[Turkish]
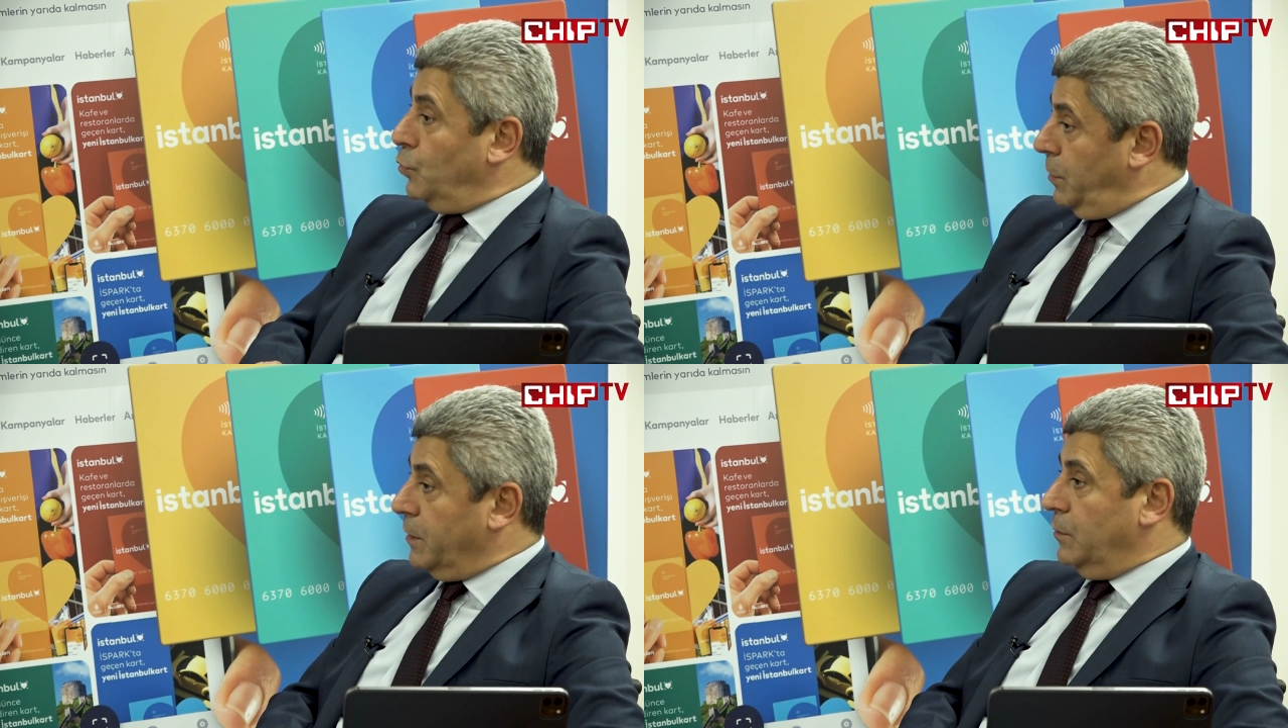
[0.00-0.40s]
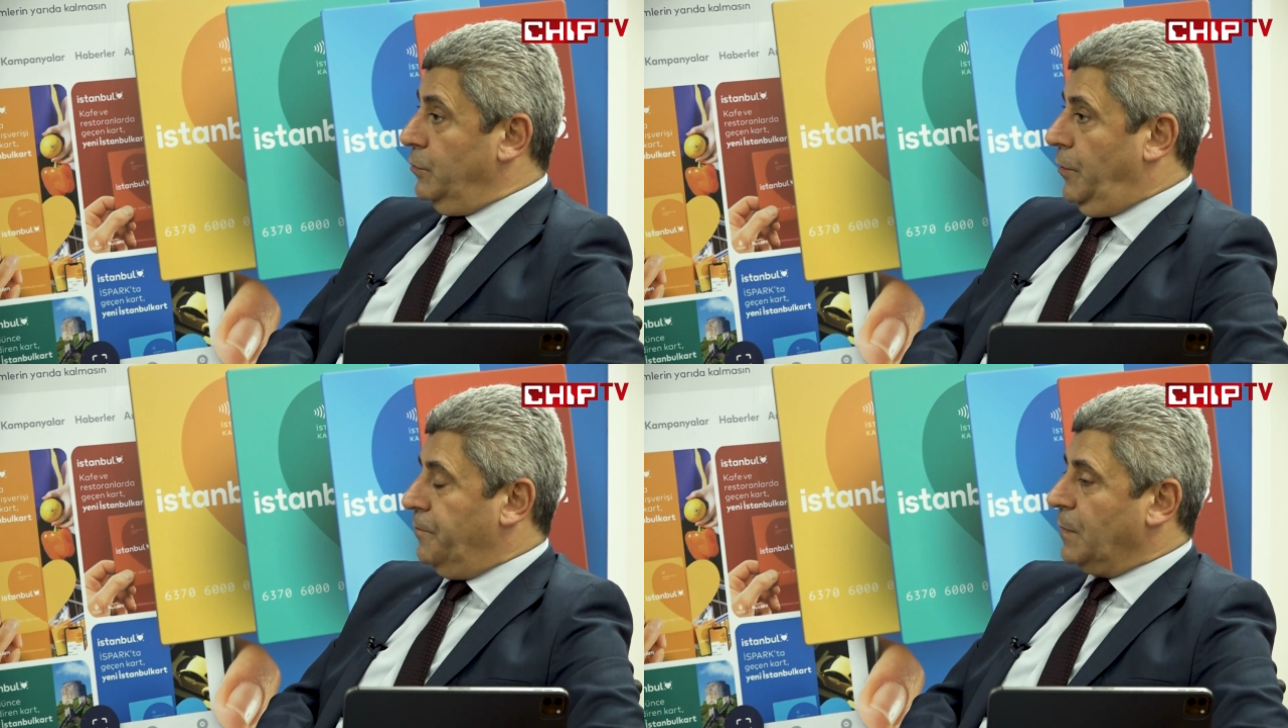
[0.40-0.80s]

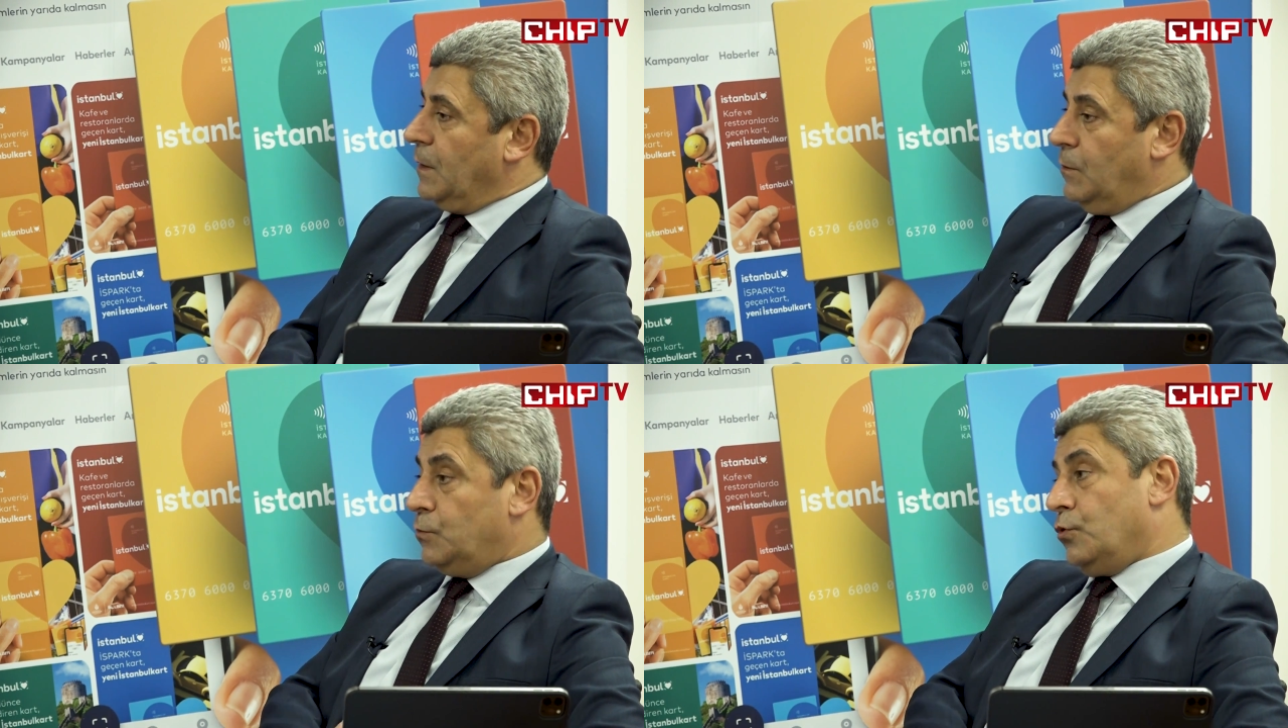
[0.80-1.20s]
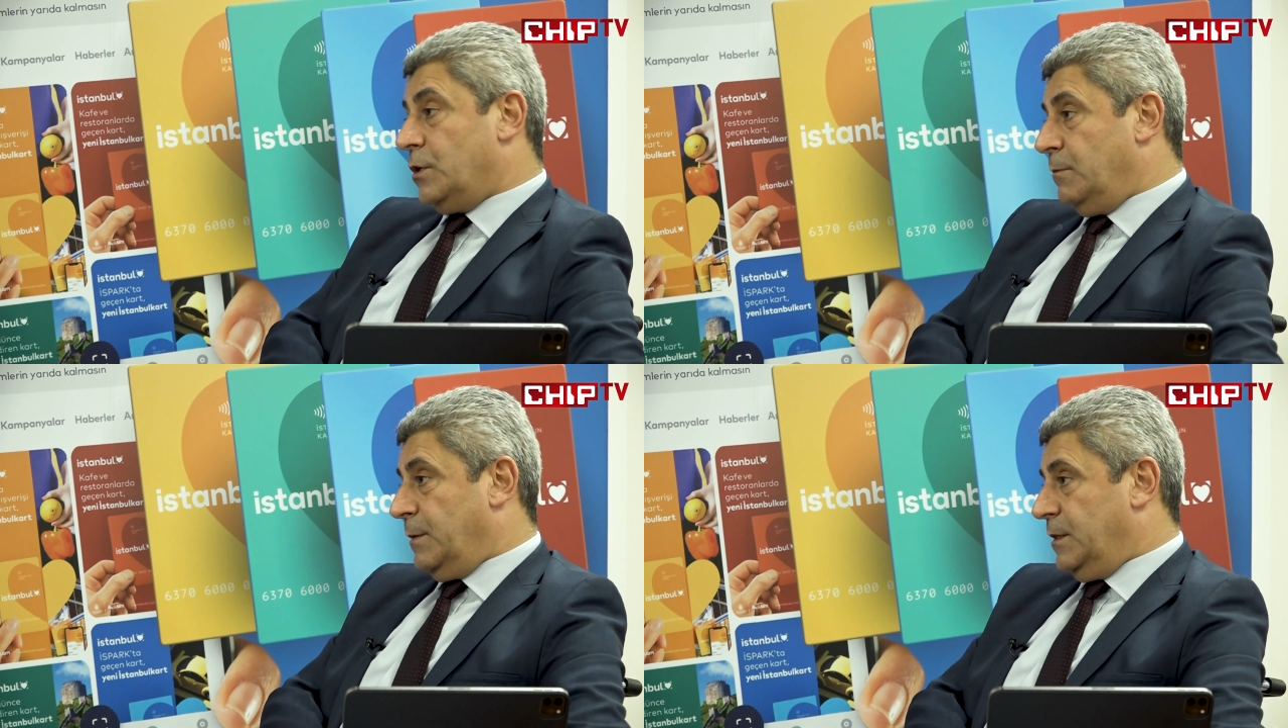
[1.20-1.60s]
kullanılıyor. Bu çok
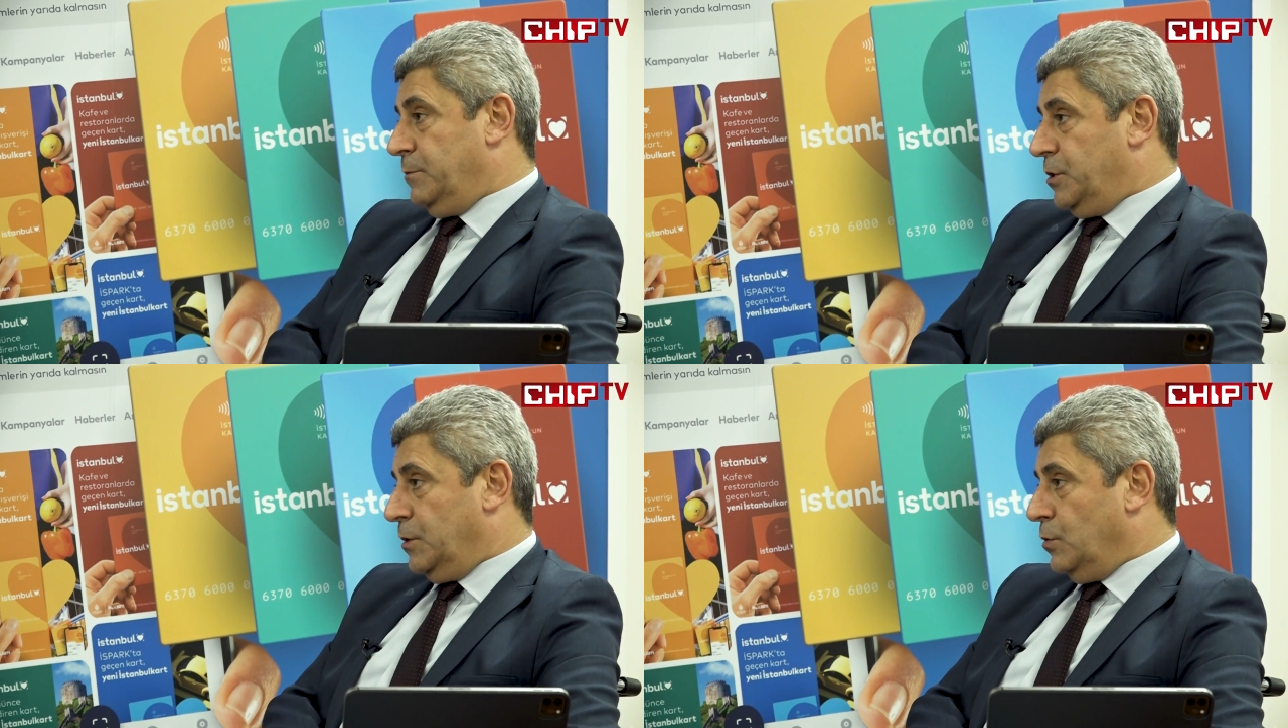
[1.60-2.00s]
kıymetli bir şey.